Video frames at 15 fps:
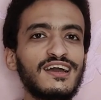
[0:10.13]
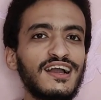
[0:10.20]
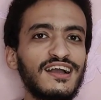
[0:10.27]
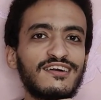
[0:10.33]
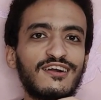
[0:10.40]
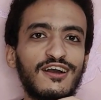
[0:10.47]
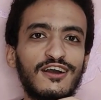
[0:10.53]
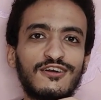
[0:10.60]

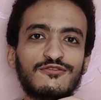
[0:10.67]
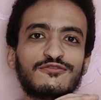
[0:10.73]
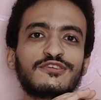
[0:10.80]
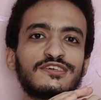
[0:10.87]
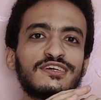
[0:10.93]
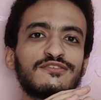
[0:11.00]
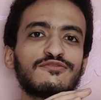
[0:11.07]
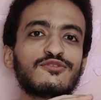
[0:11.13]
حاجه
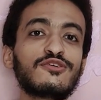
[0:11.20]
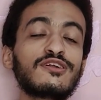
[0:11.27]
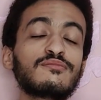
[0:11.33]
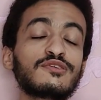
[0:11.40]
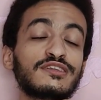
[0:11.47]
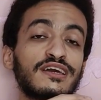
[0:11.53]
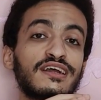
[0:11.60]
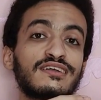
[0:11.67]
حرفيا في كل
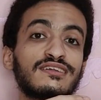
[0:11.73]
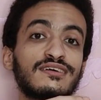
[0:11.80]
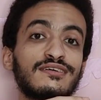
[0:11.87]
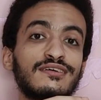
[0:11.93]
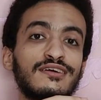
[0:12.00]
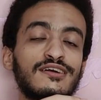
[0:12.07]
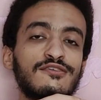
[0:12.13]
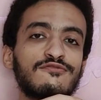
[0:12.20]
منتجاتها
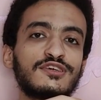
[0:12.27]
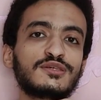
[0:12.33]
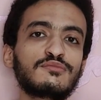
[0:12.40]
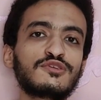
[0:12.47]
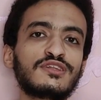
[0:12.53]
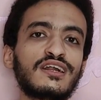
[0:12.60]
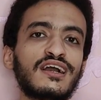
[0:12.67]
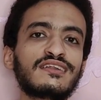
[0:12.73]
مفيش
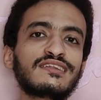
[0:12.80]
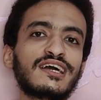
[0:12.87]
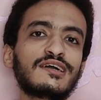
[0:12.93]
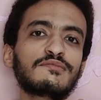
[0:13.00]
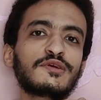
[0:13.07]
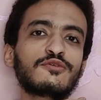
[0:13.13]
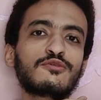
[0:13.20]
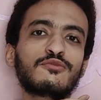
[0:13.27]
منتج عندها
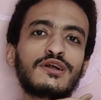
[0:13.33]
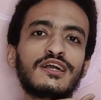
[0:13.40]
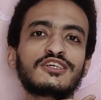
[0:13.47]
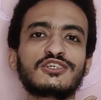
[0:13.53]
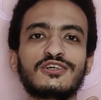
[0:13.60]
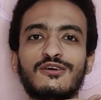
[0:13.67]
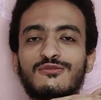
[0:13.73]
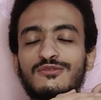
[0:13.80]
بيكون
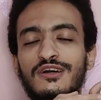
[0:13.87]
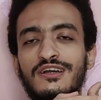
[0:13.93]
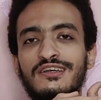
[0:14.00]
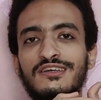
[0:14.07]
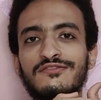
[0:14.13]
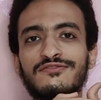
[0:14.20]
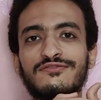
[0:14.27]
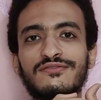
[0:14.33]
وحش او
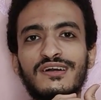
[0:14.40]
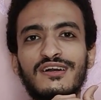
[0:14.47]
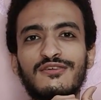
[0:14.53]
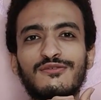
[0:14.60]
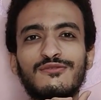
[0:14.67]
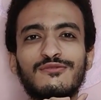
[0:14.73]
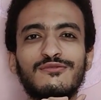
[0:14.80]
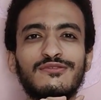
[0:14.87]
ضعيف
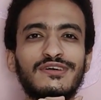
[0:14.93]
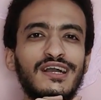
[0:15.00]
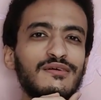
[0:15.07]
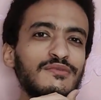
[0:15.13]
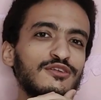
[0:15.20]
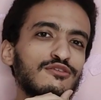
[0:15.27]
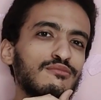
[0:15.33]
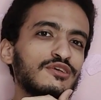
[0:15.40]
او
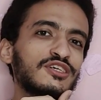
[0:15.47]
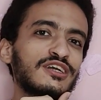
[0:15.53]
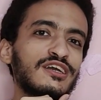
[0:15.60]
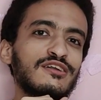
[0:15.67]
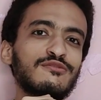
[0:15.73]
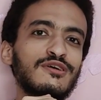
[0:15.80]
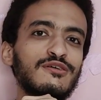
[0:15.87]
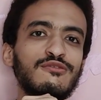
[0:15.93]
خاماته مش
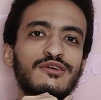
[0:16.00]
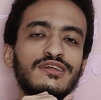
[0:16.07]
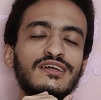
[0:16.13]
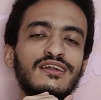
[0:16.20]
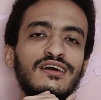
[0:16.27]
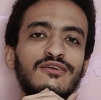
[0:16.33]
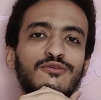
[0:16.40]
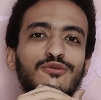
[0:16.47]
حلوه او كده
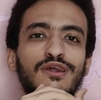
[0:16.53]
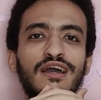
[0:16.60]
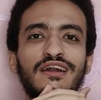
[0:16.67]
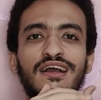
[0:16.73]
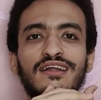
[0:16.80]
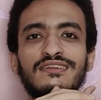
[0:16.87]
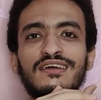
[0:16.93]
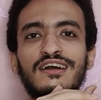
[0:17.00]
لا كل حاجه
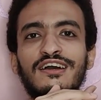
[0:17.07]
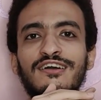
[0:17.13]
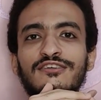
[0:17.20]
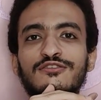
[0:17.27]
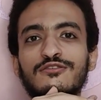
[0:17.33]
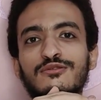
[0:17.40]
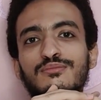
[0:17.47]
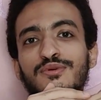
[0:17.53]
عندها
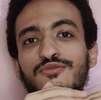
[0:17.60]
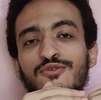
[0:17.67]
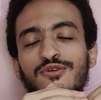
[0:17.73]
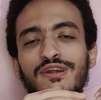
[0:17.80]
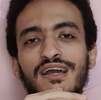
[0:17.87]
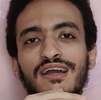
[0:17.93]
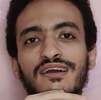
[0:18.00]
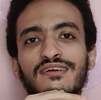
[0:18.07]
التوب في
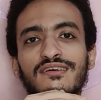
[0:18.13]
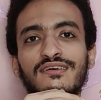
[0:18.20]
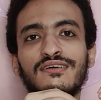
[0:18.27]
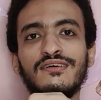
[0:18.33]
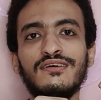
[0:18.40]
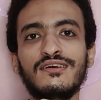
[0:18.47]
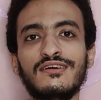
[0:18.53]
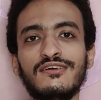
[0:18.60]
كل حاجه
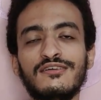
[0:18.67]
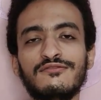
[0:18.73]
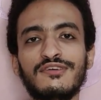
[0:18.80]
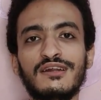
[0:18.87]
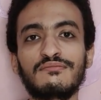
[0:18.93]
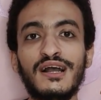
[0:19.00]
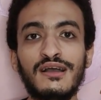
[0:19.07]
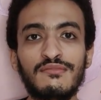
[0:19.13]

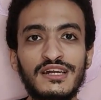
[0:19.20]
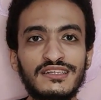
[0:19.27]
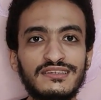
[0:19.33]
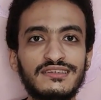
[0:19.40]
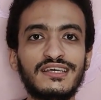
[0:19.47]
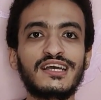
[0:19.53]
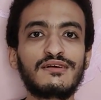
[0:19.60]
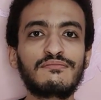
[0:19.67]
فلما عملت
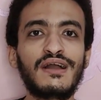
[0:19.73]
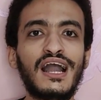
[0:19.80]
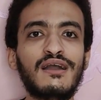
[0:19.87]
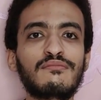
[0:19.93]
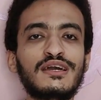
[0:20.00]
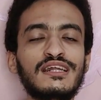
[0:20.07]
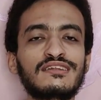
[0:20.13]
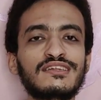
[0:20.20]
تاب
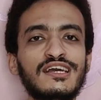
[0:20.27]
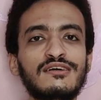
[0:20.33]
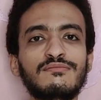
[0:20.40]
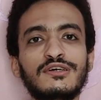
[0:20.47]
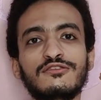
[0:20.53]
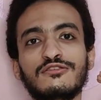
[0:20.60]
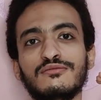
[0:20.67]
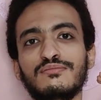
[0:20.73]
عملت تاب
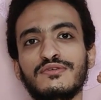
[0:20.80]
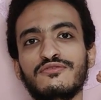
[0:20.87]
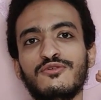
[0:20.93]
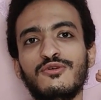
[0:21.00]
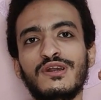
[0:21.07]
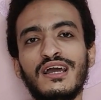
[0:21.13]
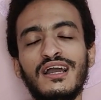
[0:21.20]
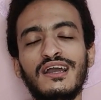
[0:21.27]
التوب في
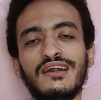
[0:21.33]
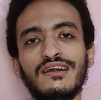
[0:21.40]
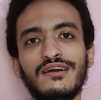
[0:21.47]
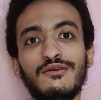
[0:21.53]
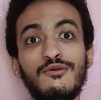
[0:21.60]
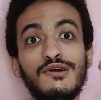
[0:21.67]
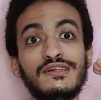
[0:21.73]
كل حاجه هو